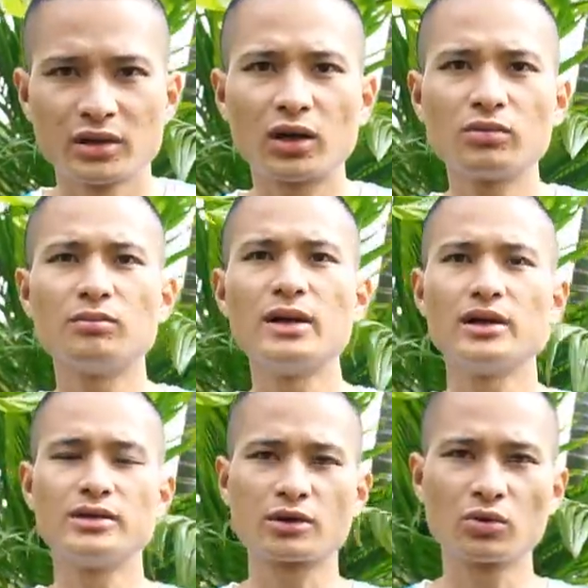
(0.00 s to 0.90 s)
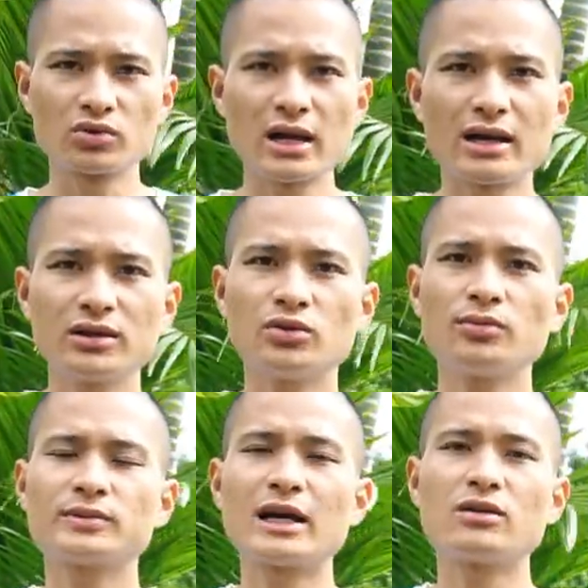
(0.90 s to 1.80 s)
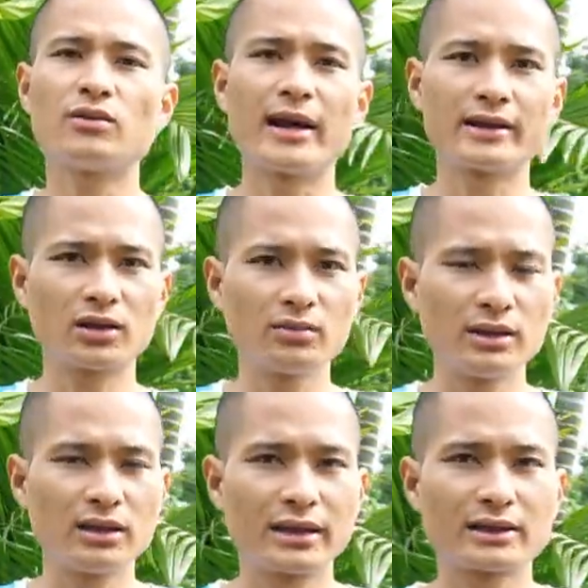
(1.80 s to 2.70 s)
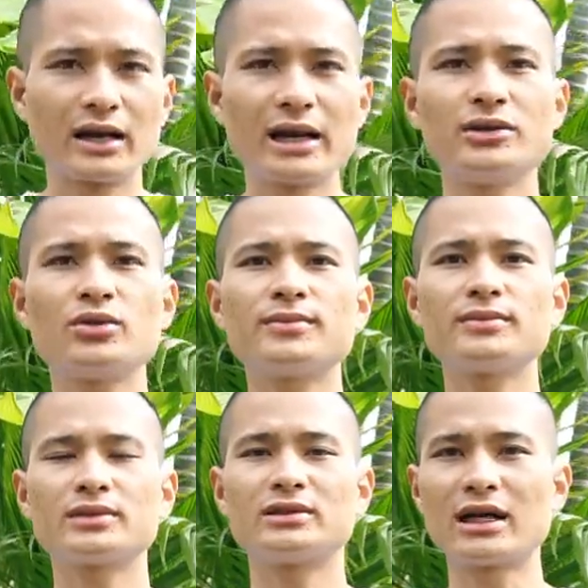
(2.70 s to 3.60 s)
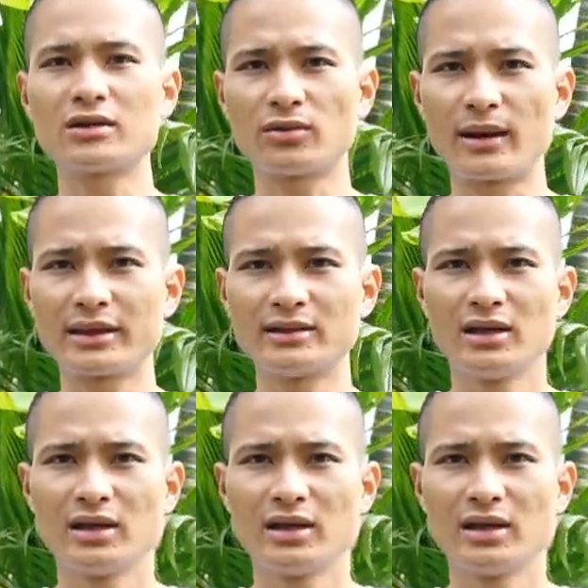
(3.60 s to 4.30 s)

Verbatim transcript: không bị sâu răng giúp răng của bạn không bị lệch hay giúp răng của bạn